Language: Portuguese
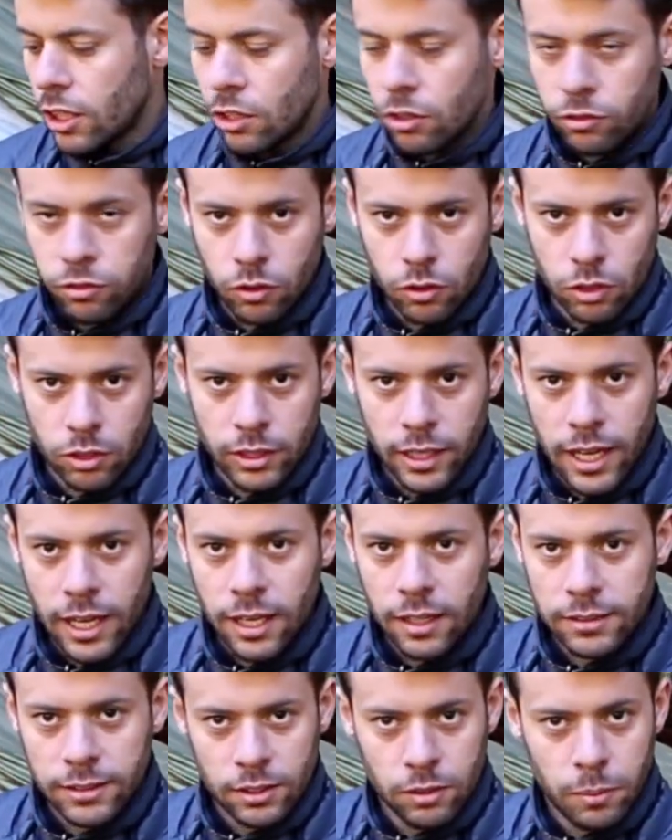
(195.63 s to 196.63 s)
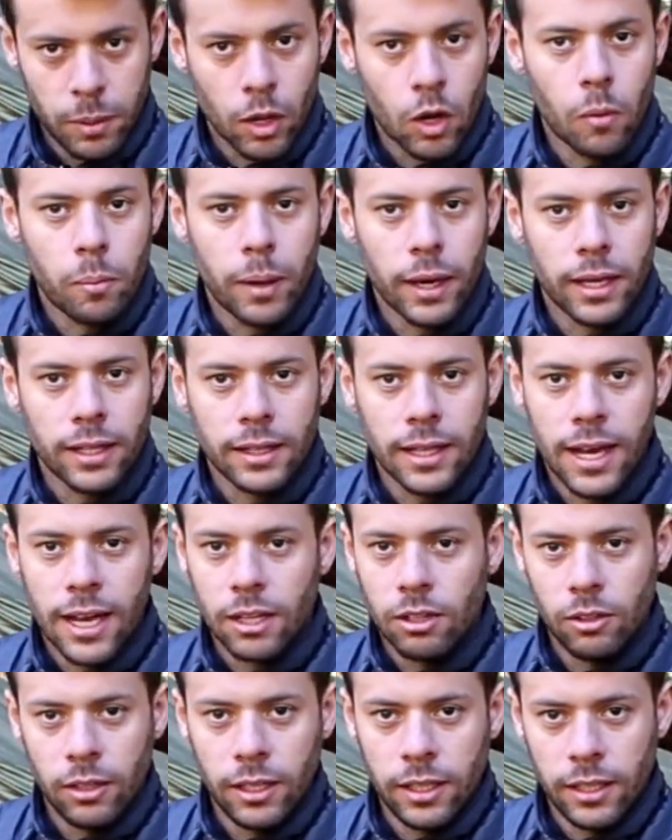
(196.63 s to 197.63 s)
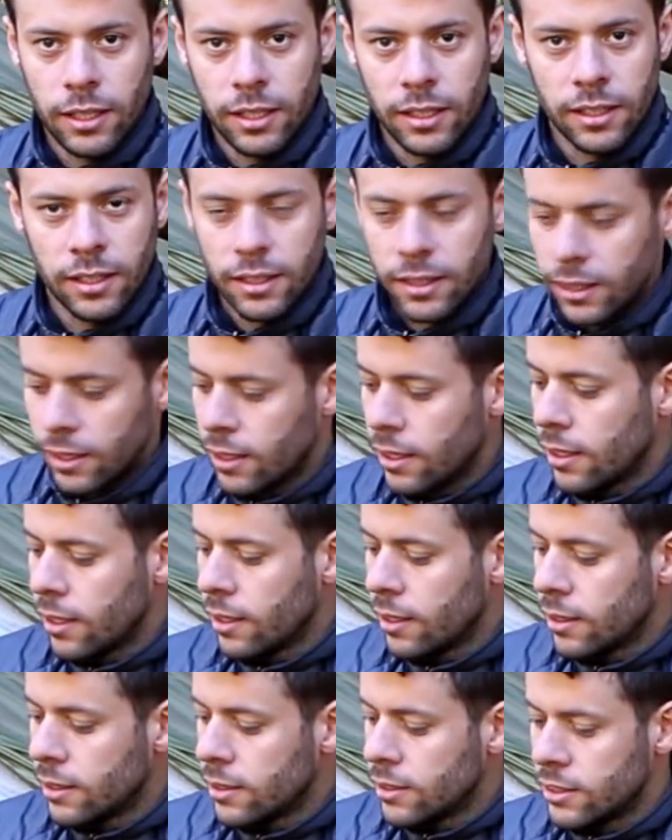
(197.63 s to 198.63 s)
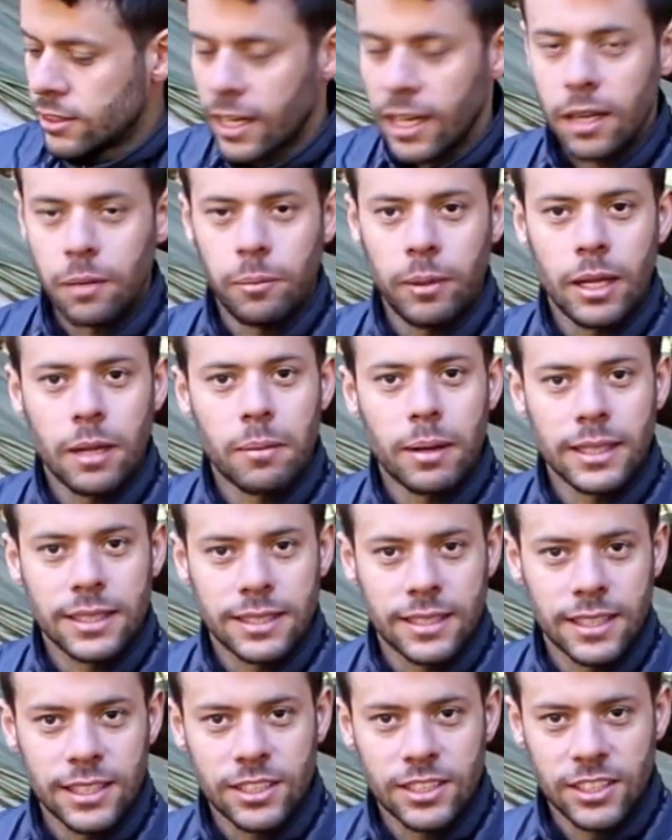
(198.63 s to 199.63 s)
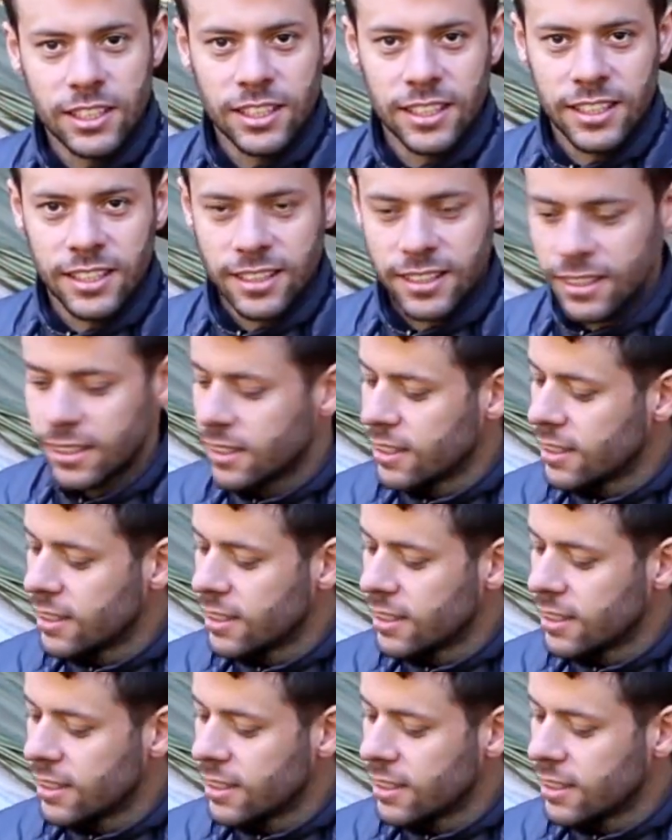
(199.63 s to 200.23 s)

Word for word: no fundo dela, sendo bem compactado, ele já elimina bastante